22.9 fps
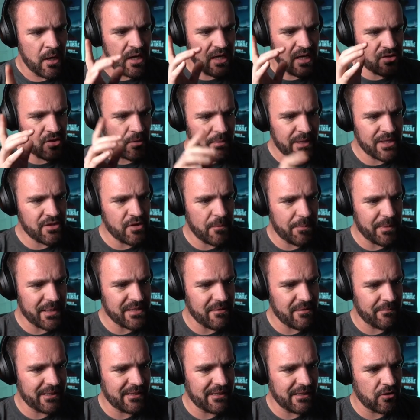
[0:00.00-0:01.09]
Y sobre eso
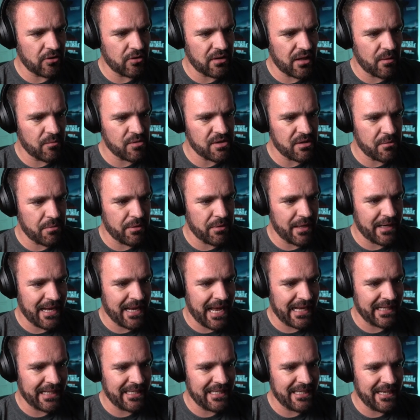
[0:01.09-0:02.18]
precisamente no tenemos a Viviana
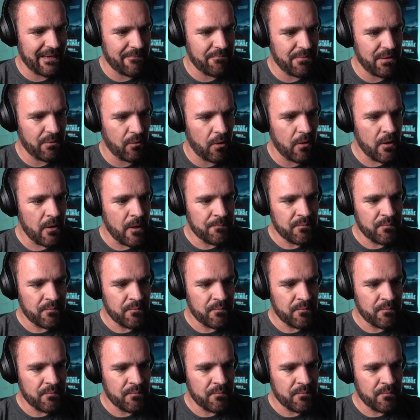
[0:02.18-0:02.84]
aquí en vivo,